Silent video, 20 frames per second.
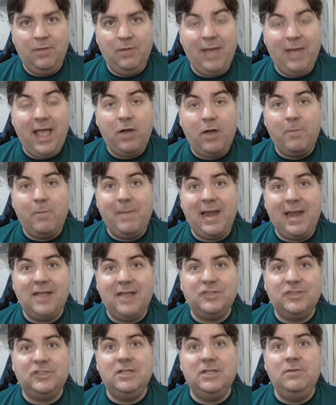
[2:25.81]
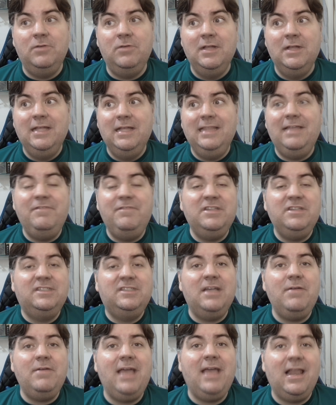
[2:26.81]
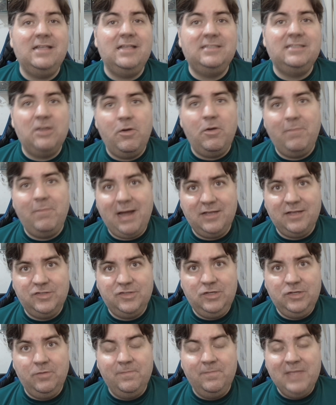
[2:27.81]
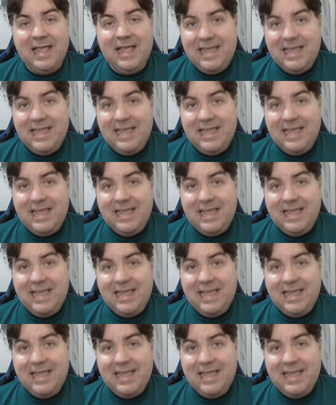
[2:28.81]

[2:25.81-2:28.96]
uma recuperação da visão em relação ao Brasil.